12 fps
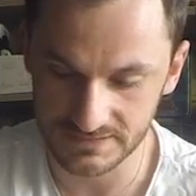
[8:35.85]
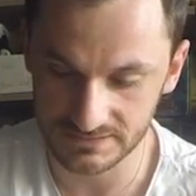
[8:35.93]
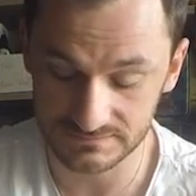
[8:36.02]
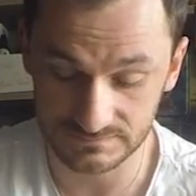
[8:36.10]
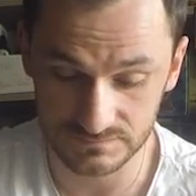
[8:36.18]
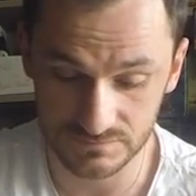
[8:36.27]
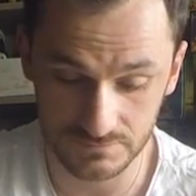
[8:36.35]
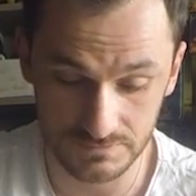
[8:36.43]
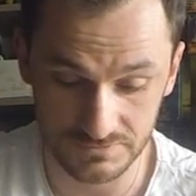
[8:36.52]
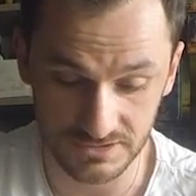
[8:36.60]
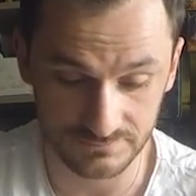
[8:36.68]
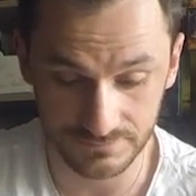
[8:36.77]
cartes sont
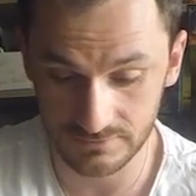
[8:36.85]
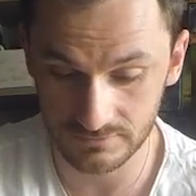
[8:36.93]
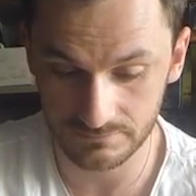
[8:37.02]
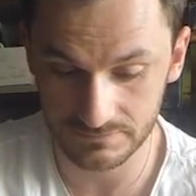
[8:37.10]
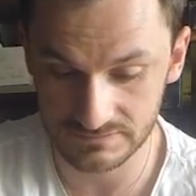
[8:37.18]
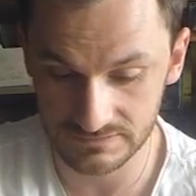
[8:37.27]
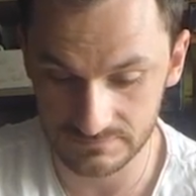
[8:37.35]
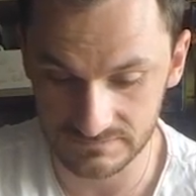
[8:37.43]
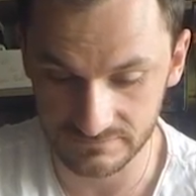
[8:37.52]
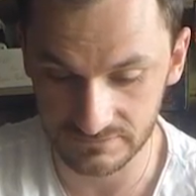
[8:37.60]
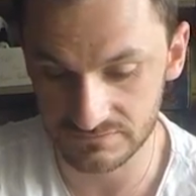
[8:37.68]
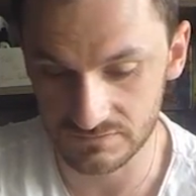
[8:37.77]
sublimes, j'arrête pas de le répéter, mais
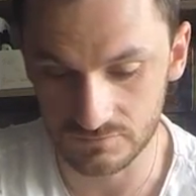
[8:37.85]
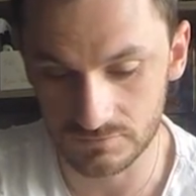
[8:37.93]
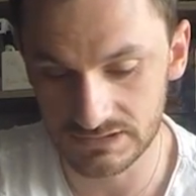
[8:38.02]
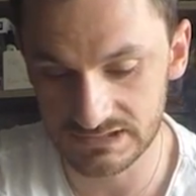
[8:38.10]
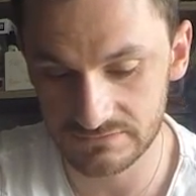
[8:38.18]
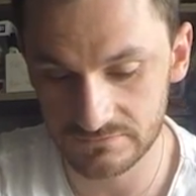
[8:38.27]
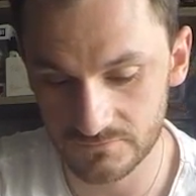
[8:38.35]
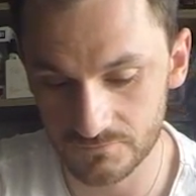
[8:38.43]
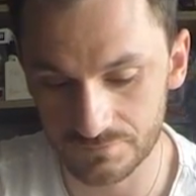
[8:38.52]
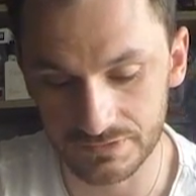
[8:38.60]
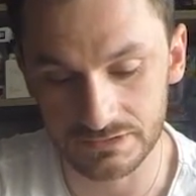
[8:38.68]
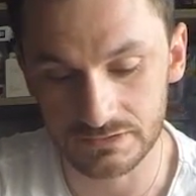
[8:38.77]
c'est vrai que c'est du kiff
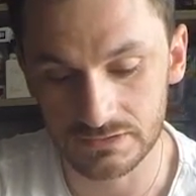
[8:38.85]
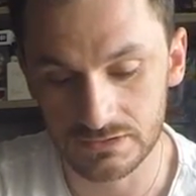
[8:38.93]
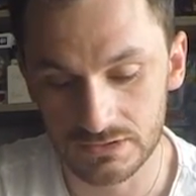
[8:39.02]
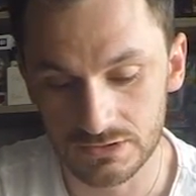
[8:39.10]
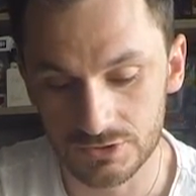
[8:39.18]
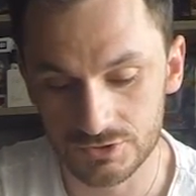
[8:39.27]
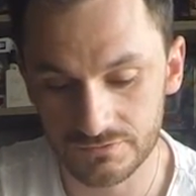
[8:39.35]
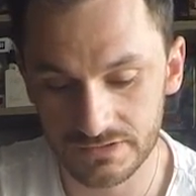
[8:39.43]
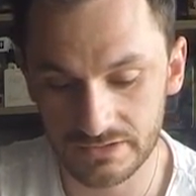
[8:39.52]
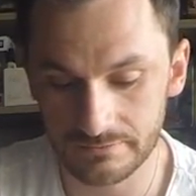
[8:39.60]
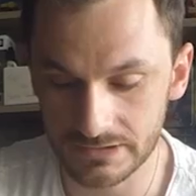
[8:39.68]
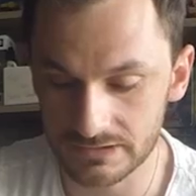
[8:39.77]
complet.
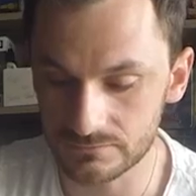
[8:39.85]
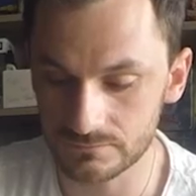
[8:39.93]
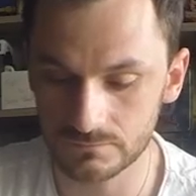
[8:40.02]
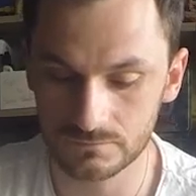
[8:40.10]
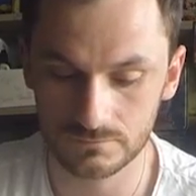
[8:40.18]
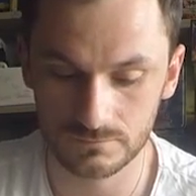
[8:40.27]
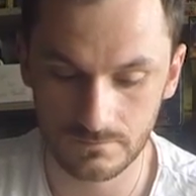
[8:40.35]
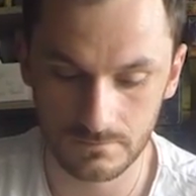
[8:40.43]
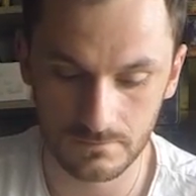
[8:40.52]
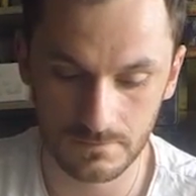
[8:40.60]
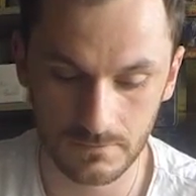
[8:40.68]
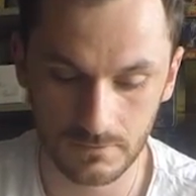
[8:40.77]
Chevalier Armageddon,
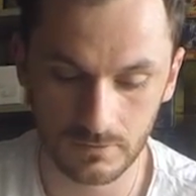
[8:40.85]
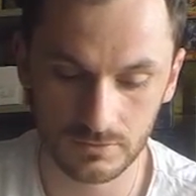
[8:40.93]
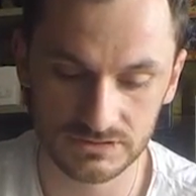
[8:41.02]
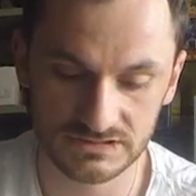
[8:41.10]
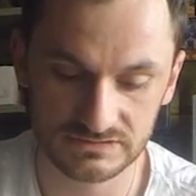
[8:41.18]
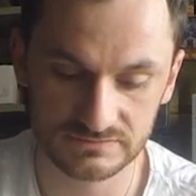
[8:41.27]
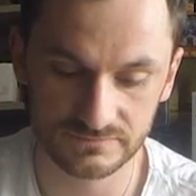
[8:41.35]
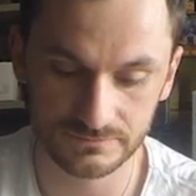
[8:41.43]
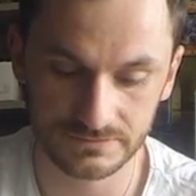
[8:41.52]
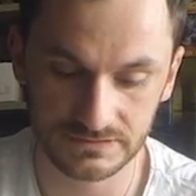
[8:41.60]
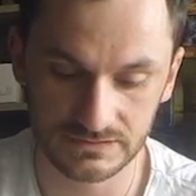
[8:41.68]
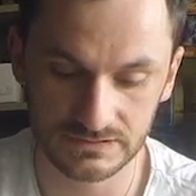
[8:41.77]
Orquise
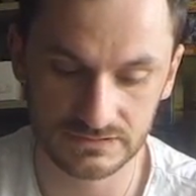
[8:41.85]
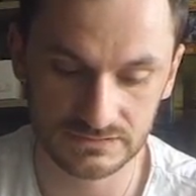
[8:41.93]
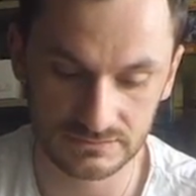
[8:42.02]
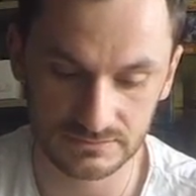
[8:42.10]
Vampirique,